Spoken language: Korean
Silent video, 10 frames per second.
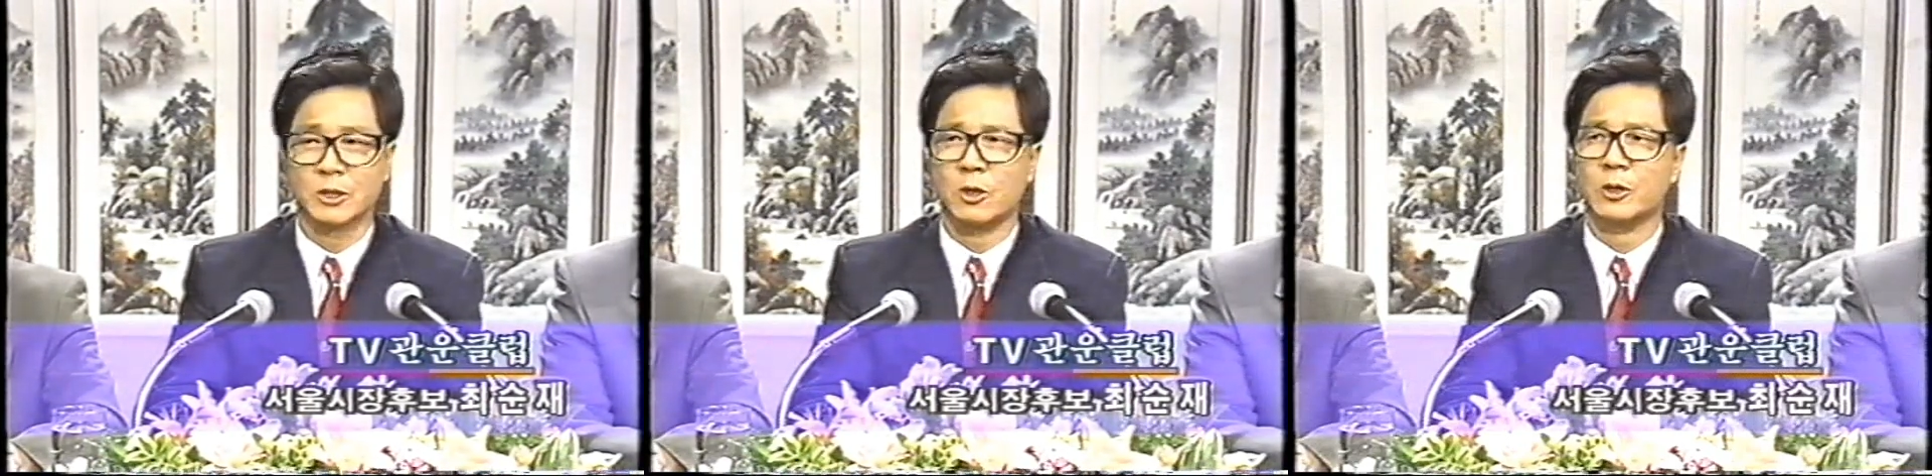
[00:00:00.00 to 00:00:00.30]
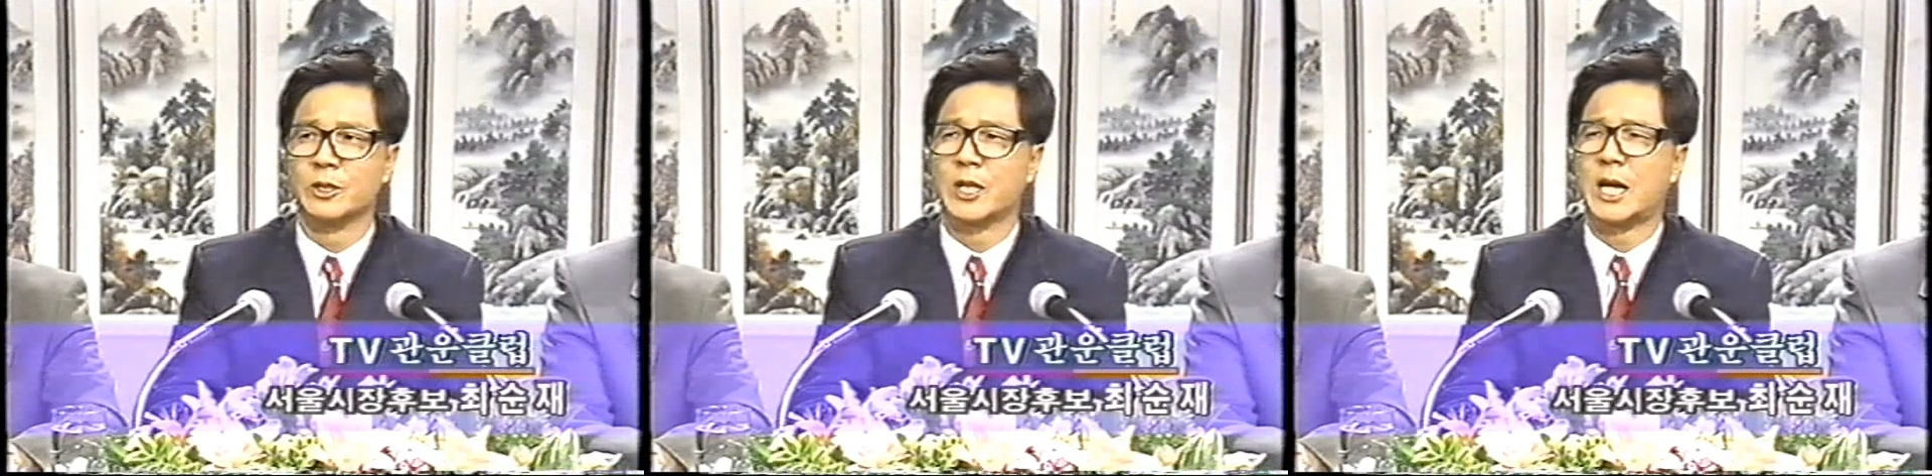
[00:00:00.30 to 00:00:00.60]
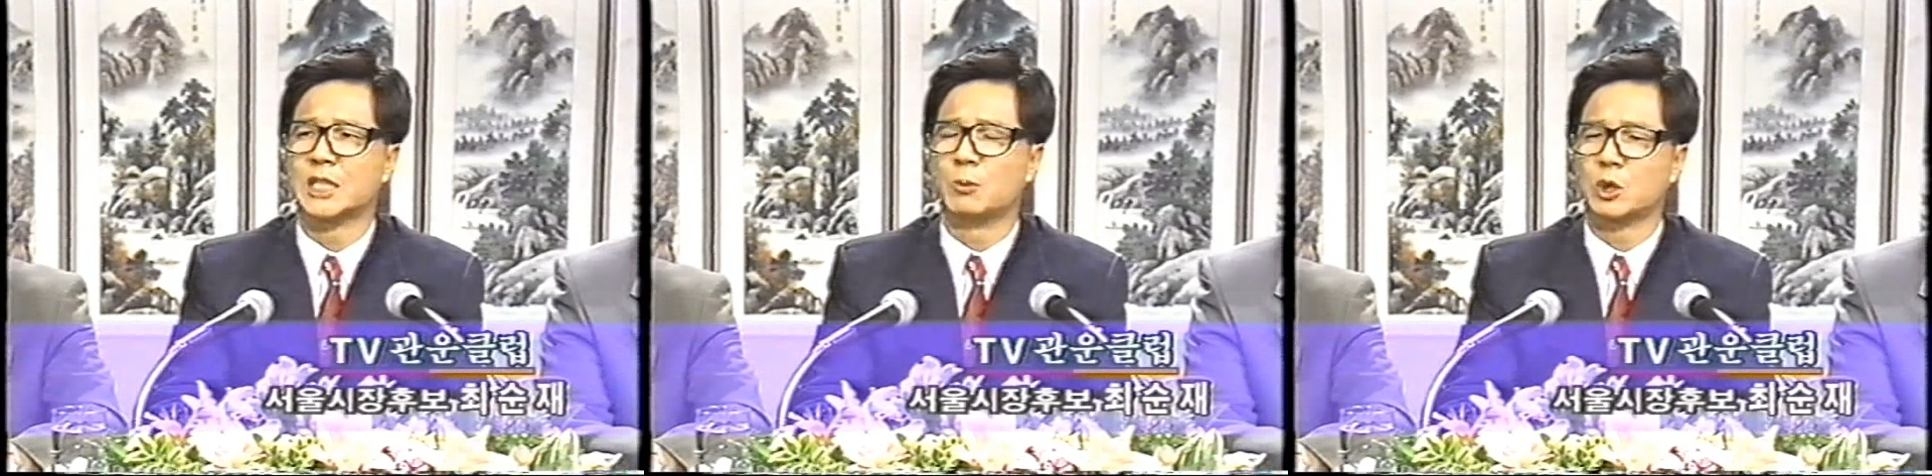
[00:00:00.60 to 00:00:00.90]

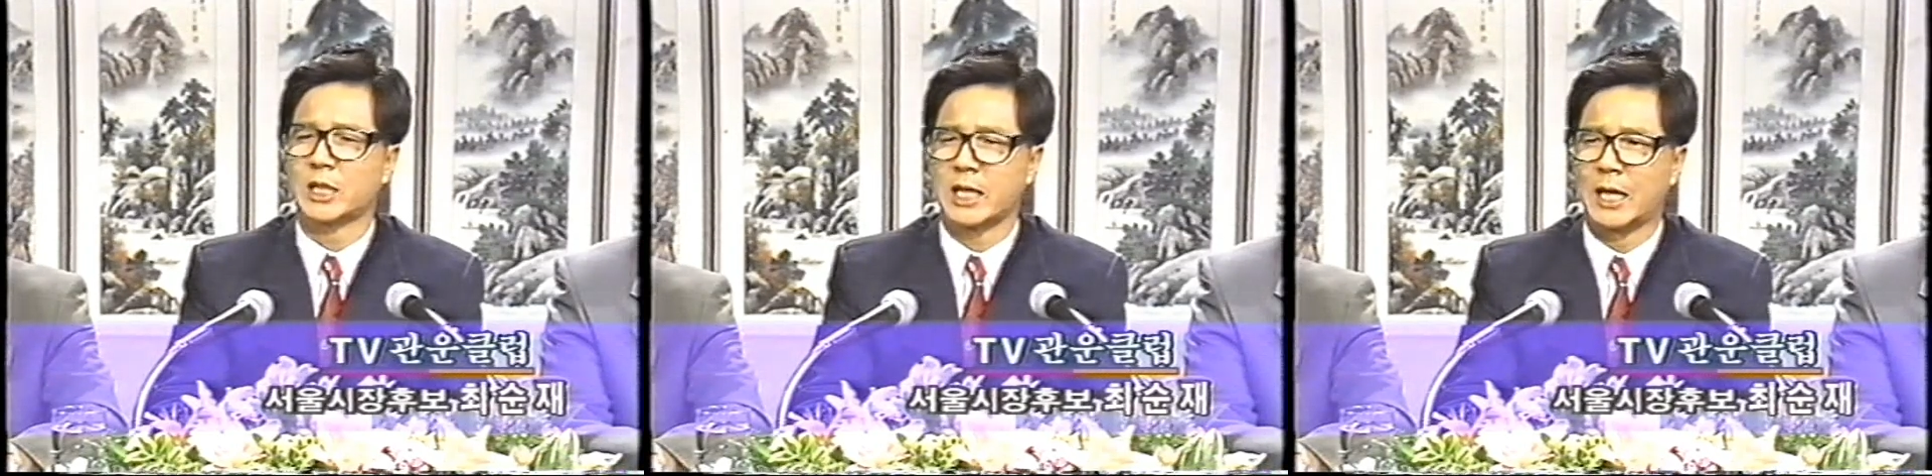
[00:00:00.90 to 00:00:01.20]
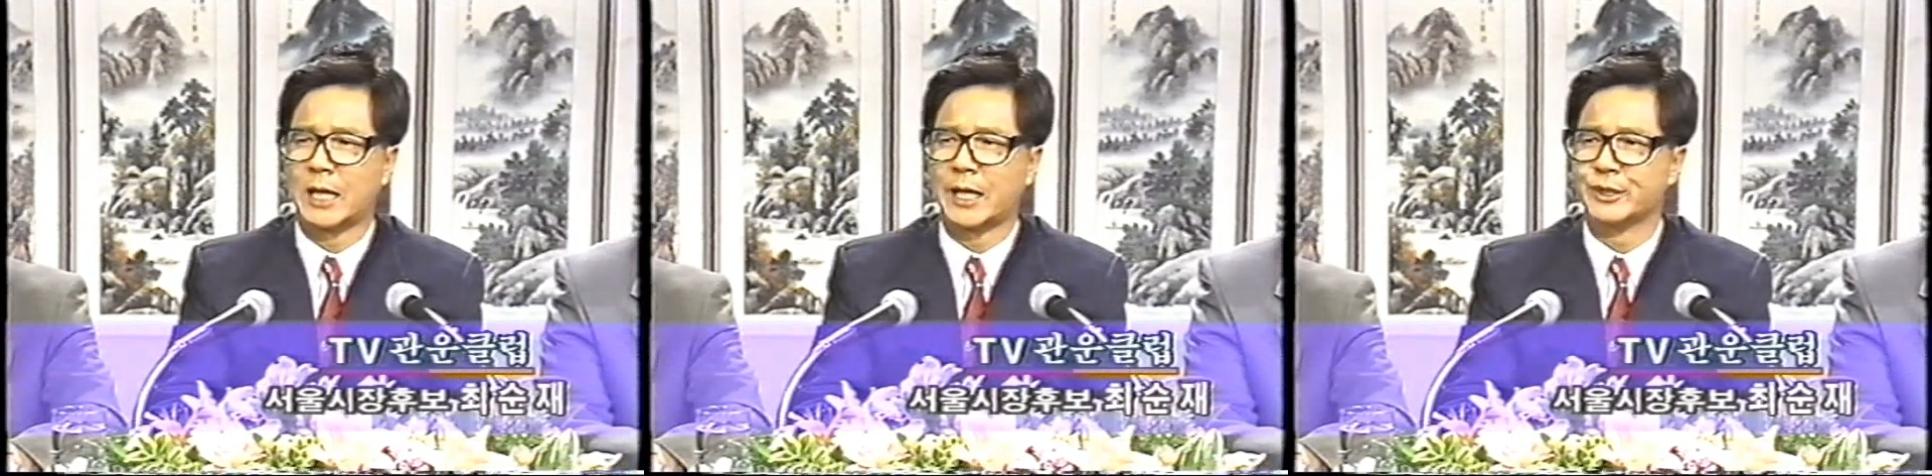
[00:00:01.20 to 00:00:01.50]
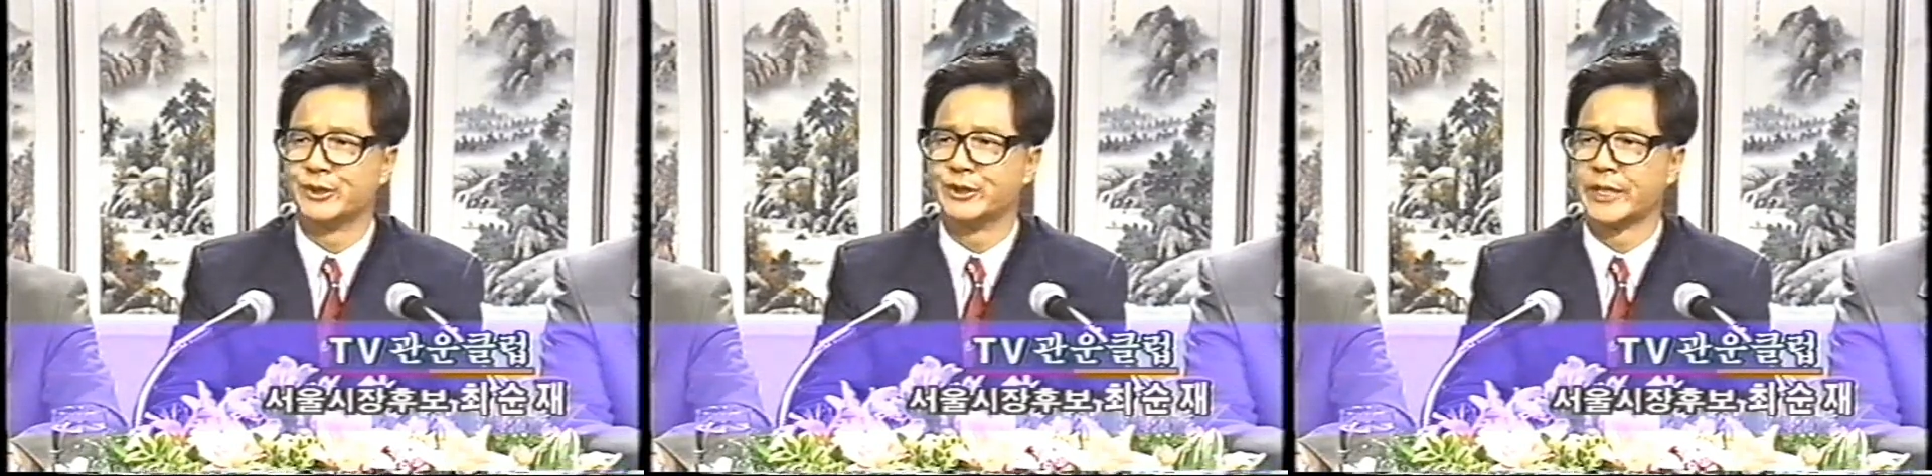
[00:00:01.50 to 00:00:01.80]
건강하지 못하다
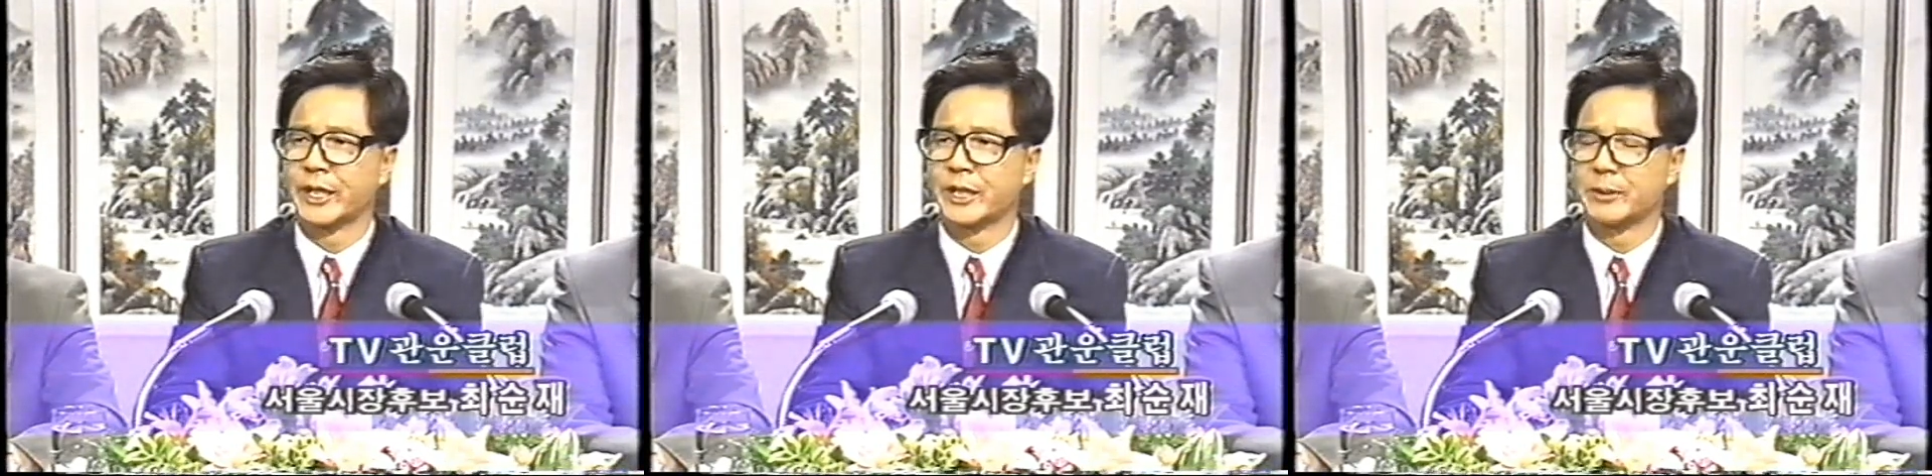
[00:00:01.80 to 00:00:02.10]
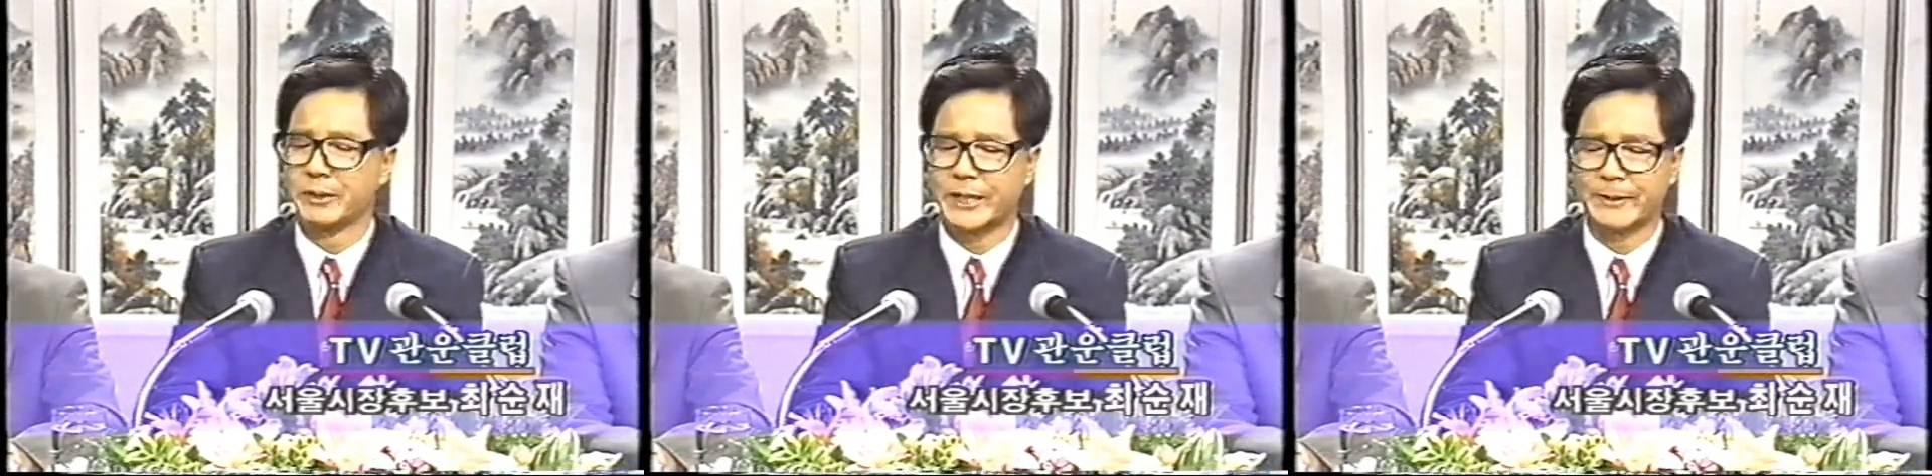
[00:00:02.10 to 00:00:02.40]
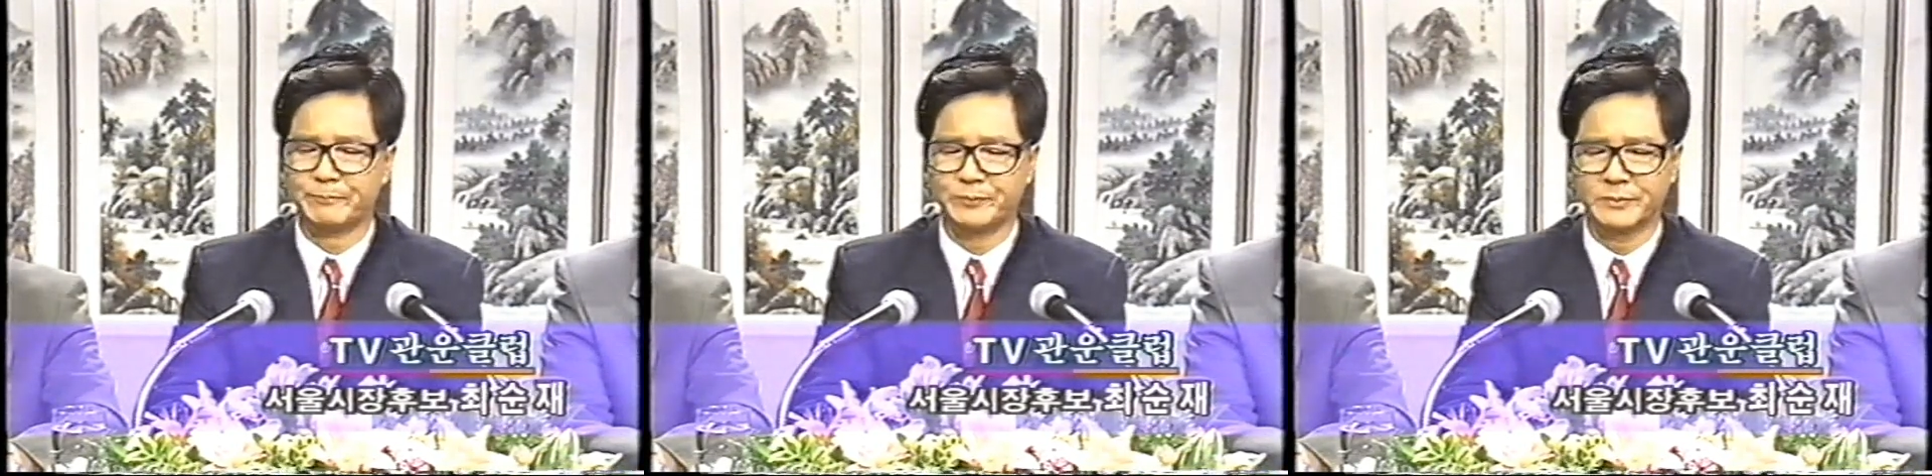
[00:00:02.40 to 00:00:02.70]
하는 생각이 듭니다.